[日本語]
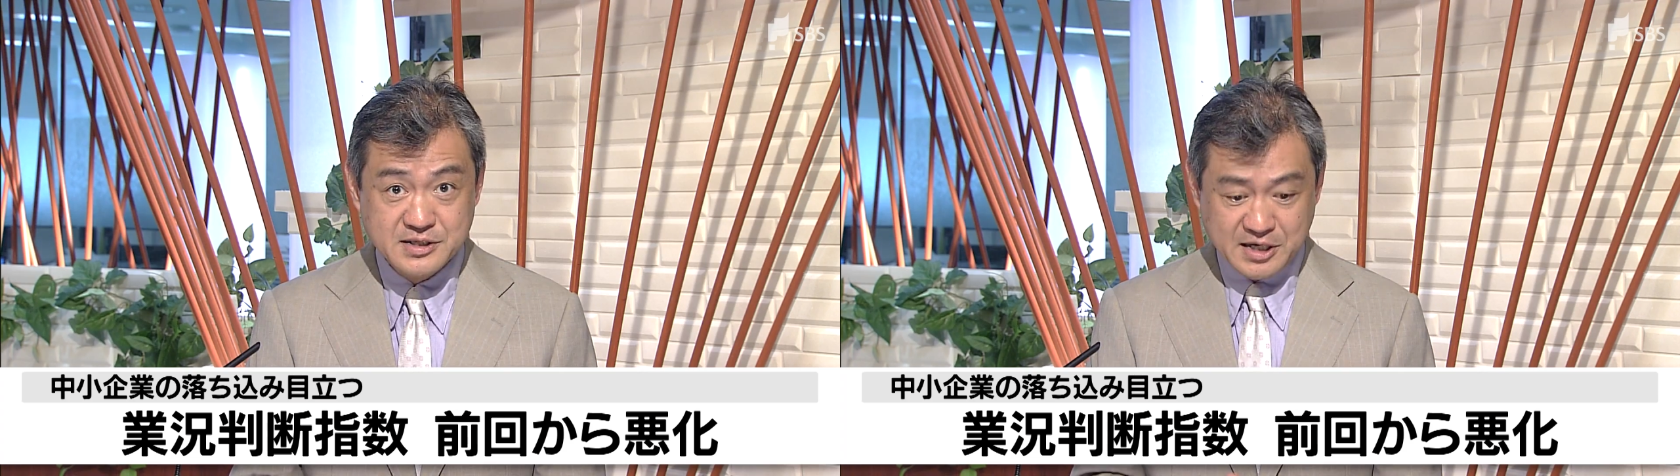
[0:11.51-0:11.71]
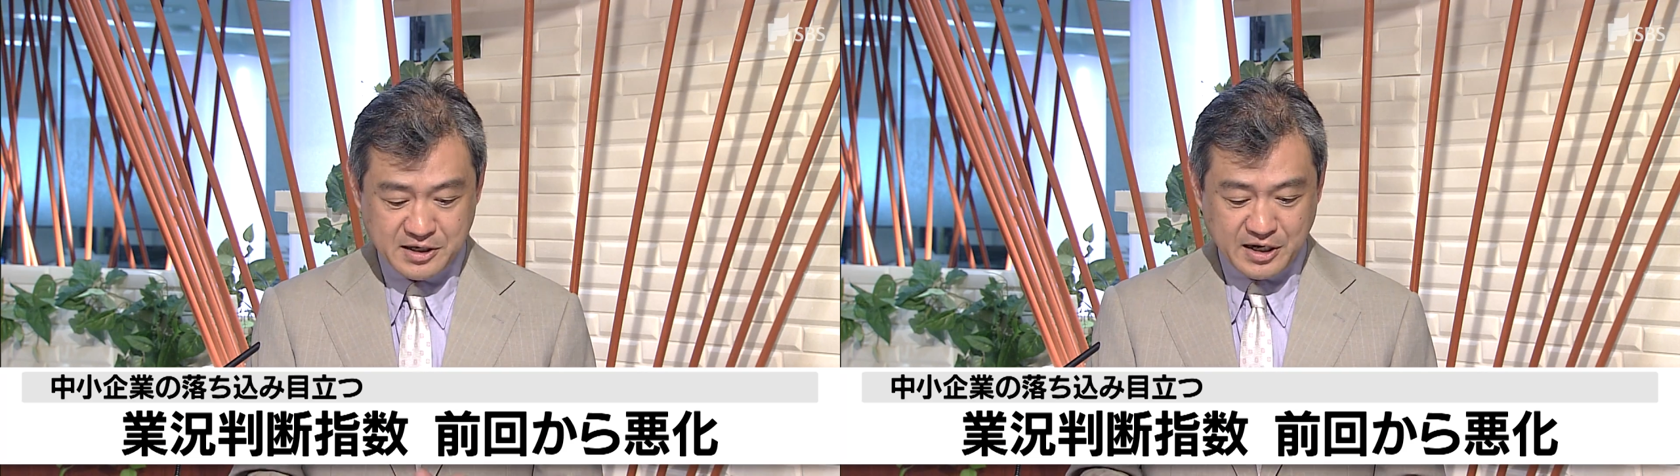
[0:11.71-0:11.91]

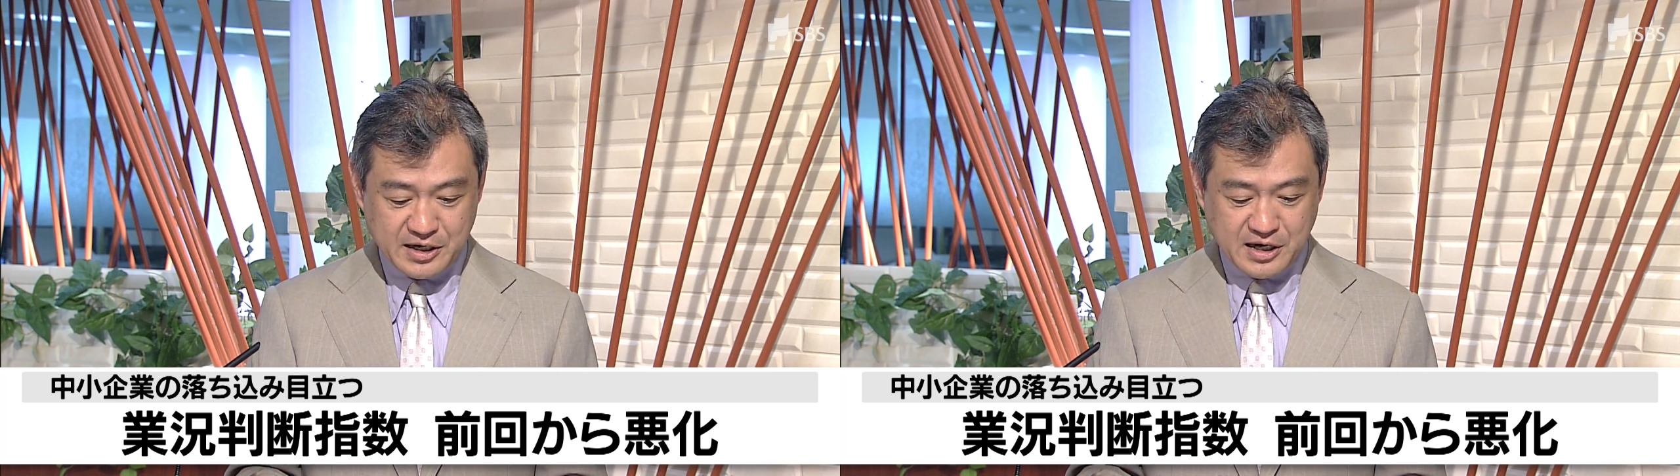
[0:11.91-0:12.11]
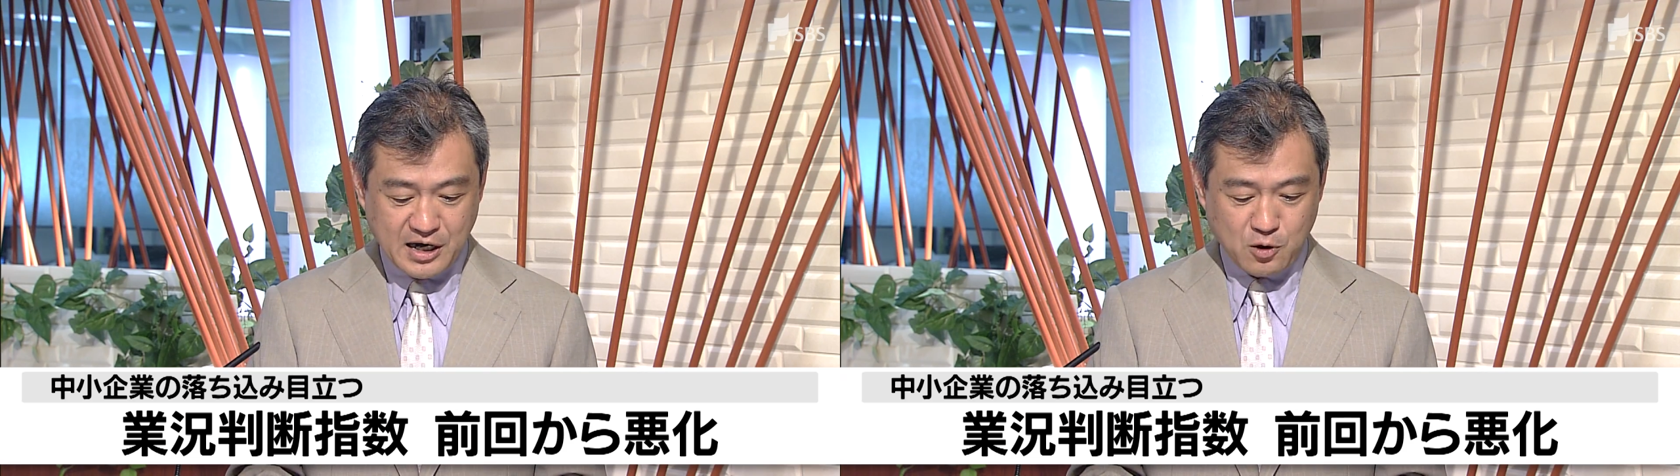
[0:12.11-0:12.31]
前
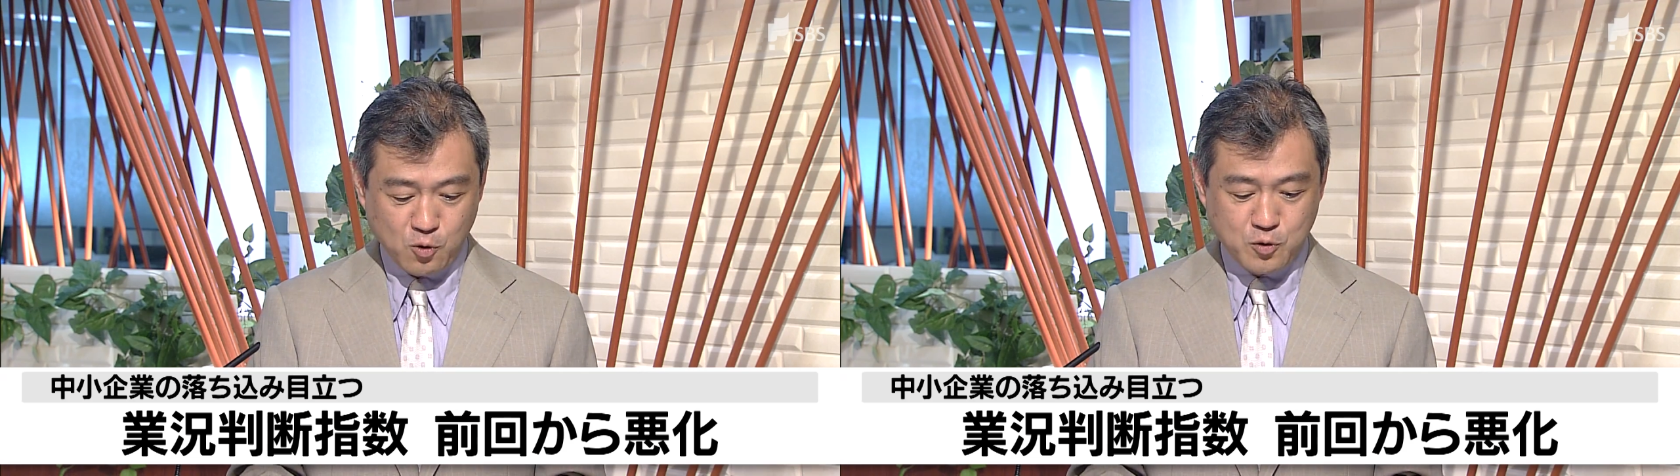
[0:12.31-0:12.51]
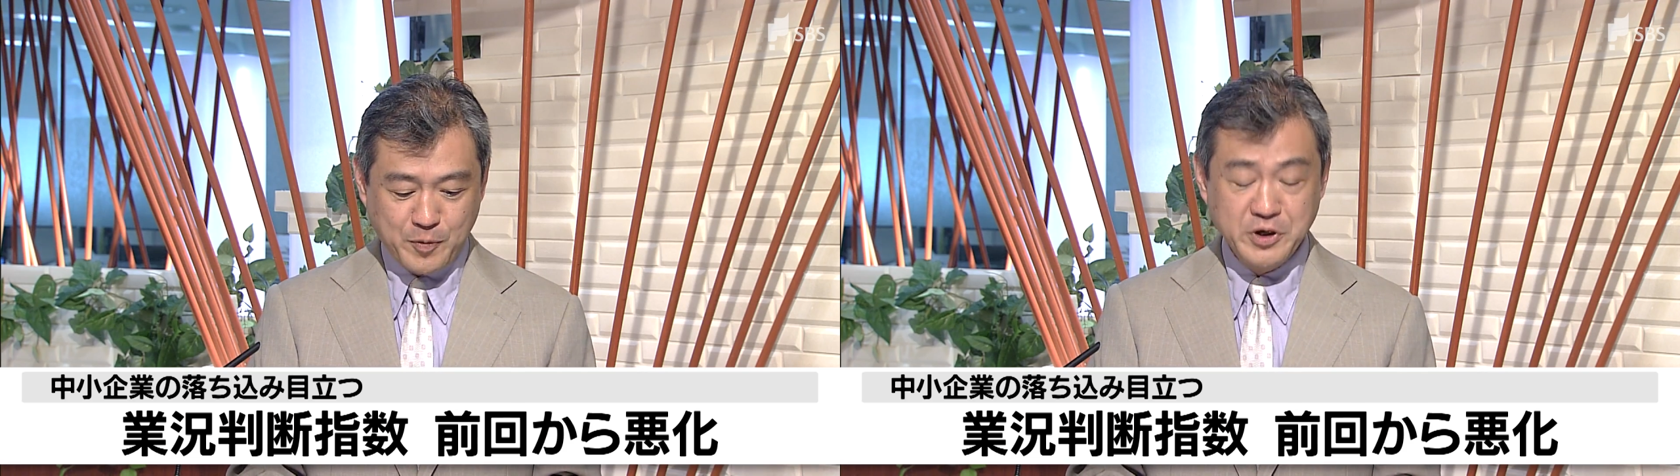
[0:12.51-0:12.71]
回から
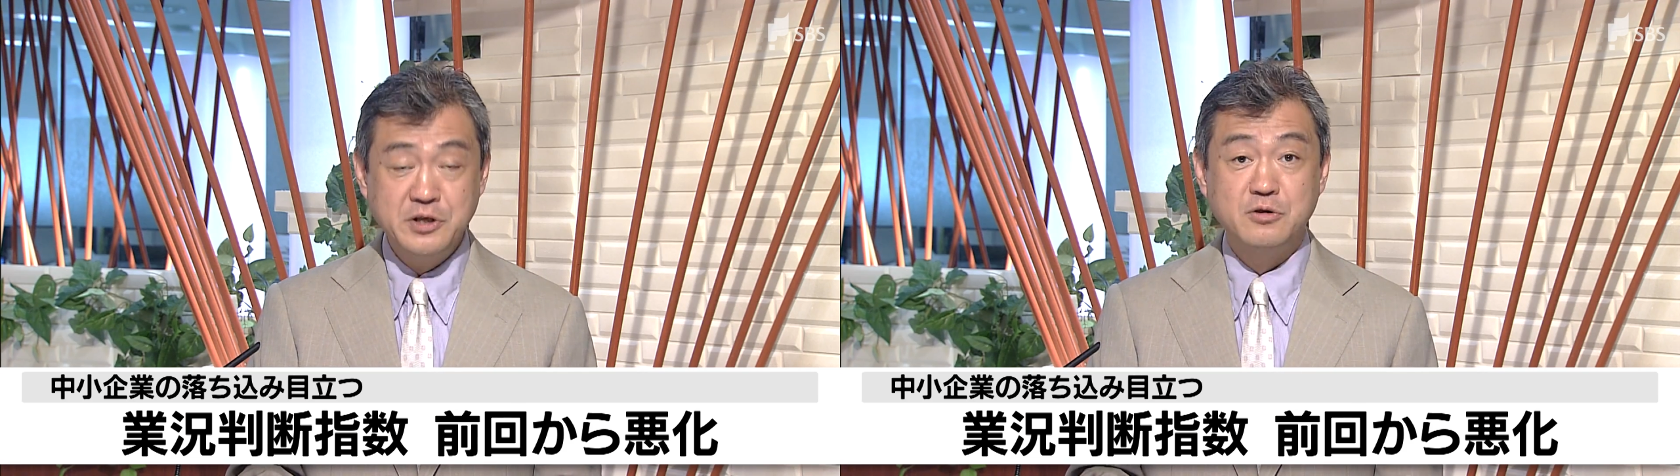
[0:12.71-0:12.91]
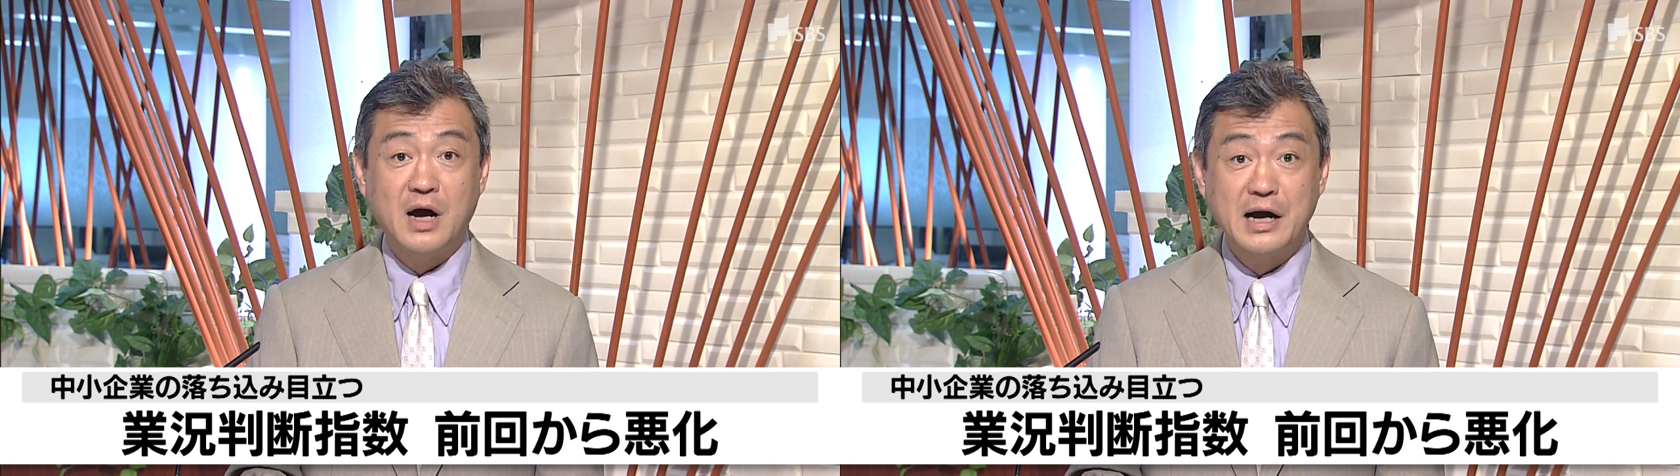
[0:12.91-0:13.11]
6
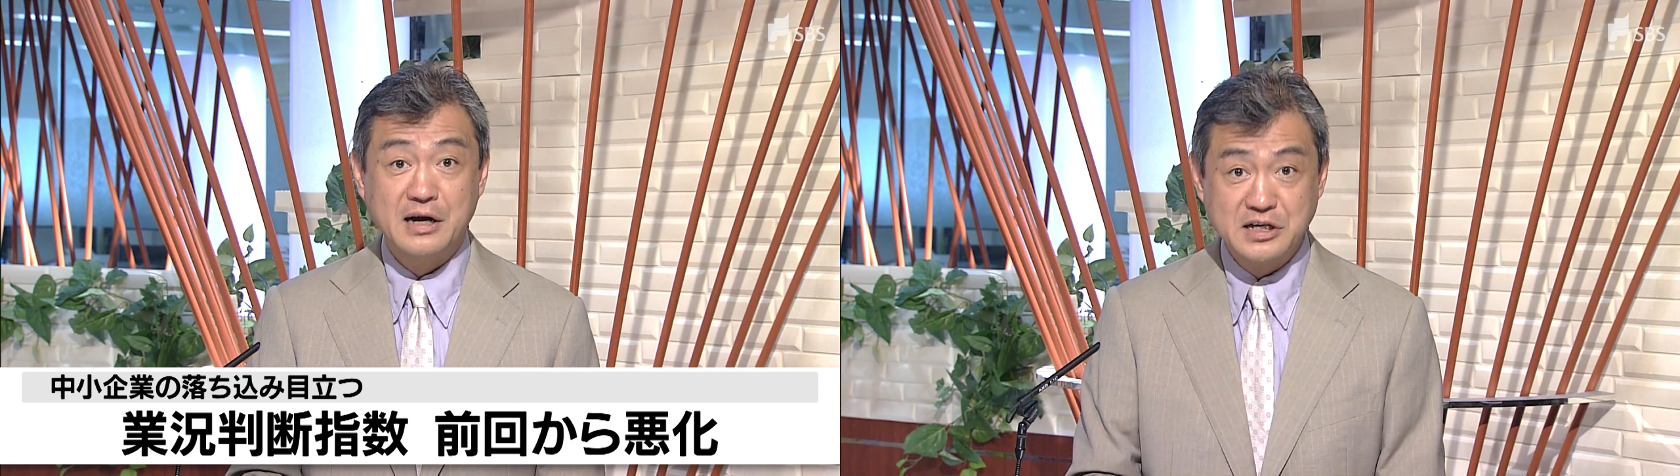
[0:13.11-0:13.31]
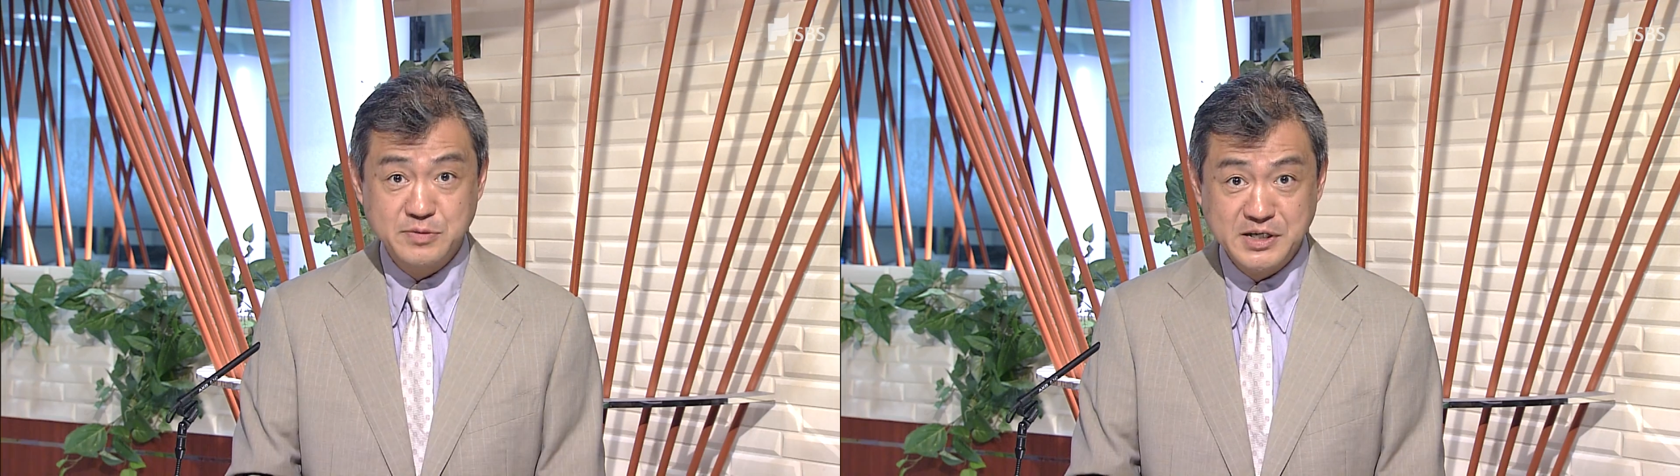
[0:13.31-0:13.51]
ポイント悪
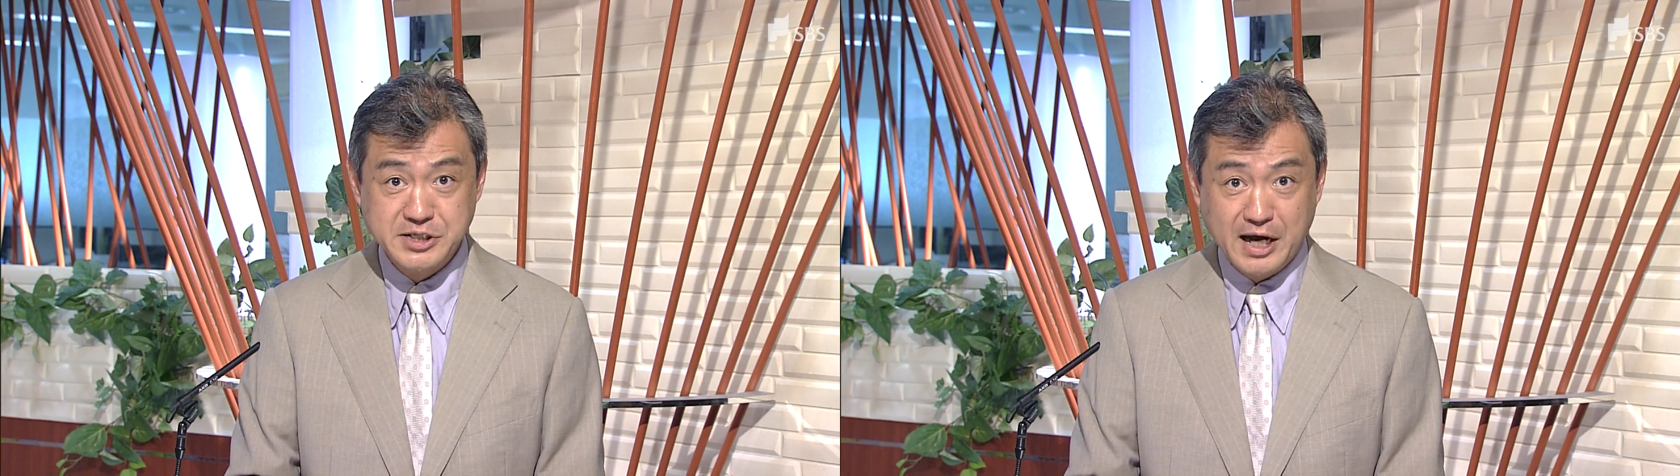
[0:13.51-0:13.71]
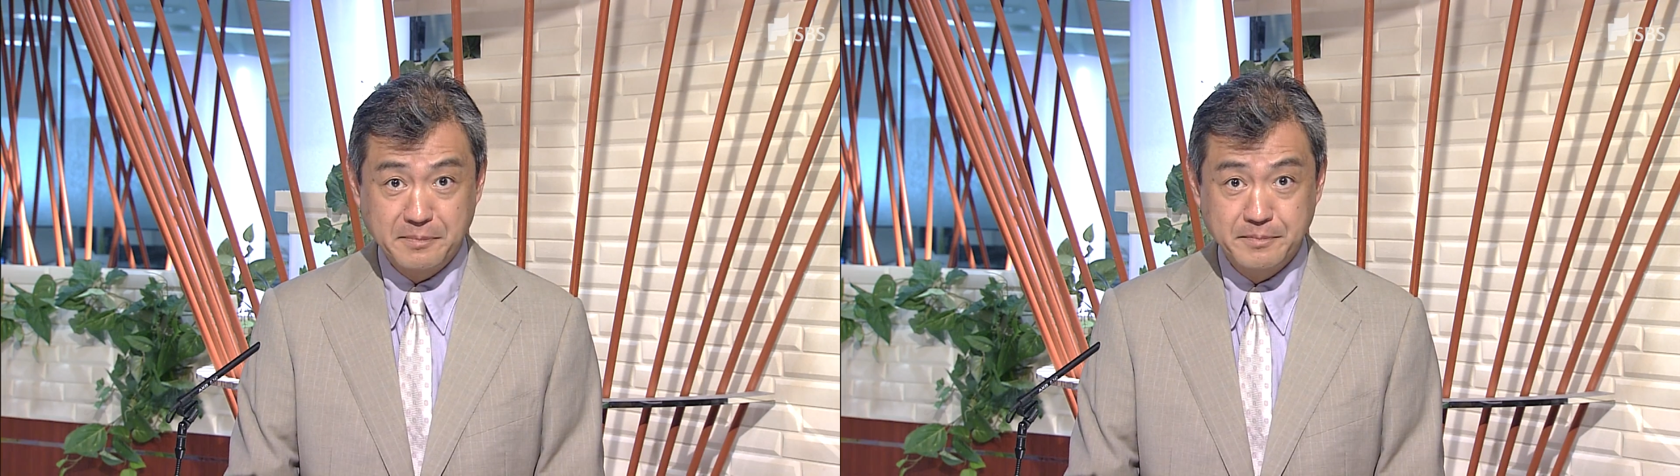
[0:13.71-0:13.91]
化しました